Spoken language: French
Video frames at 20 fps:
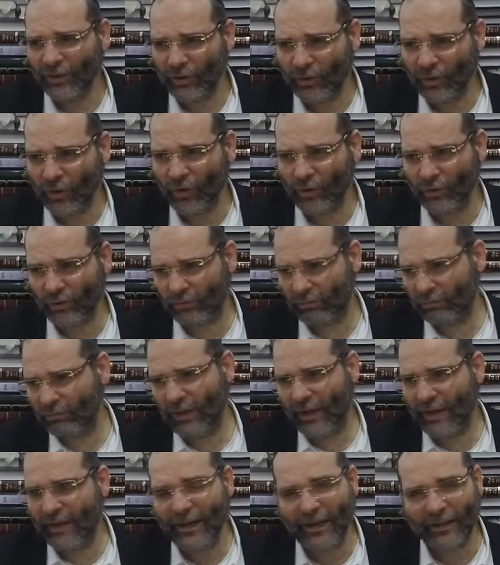donc
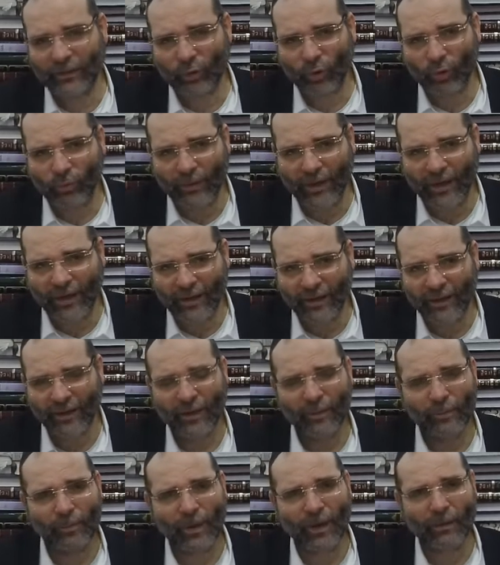un être humain
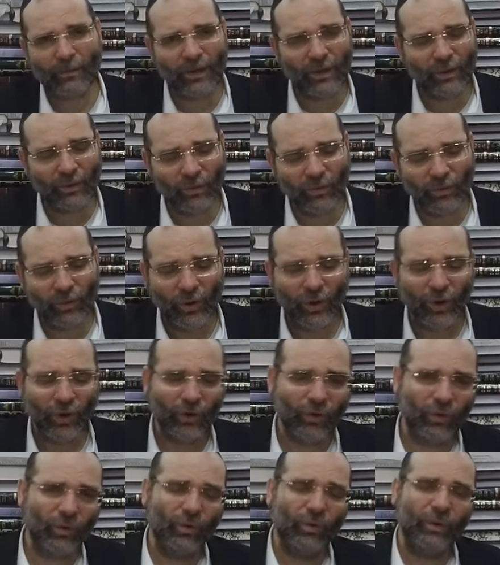parmi nous
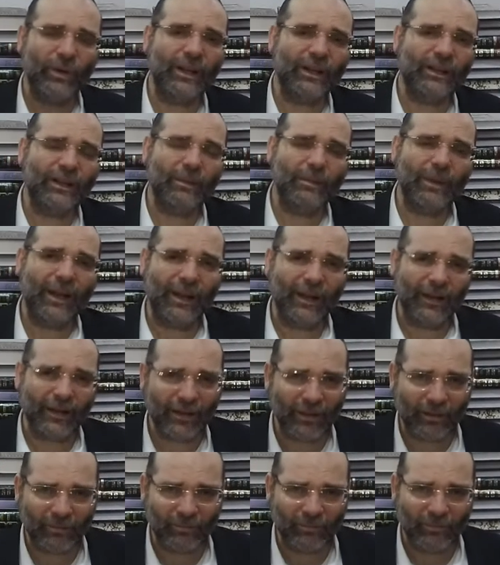Nous, on est des
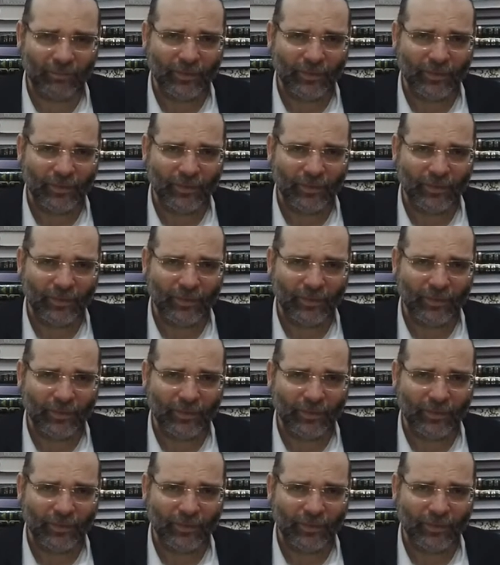malachim,